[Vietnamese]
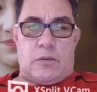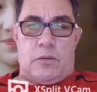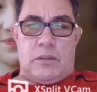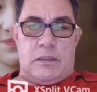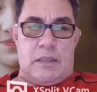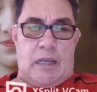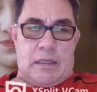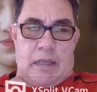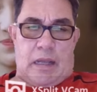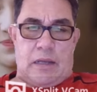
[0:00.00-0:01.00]
cô nương
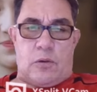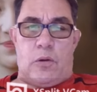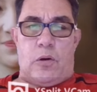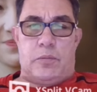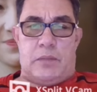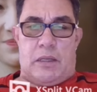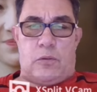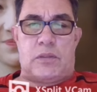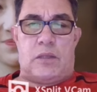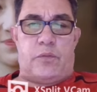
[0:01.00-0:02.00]
ngăn cản cuộc hôn nhân
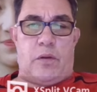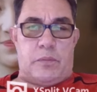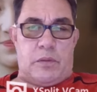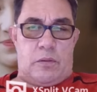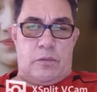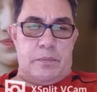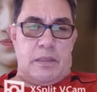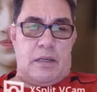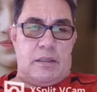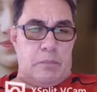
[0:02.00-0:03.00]
của Tinh Phong Vũ
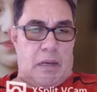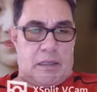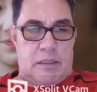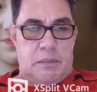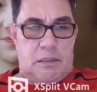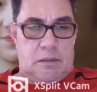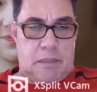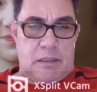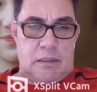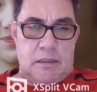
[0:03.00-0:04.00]
dơi mặt nhiễm hương
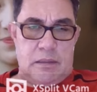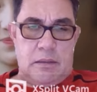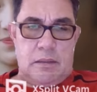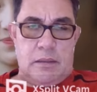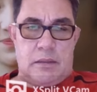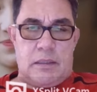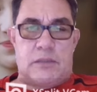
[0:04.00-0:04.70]
vậy? Nghi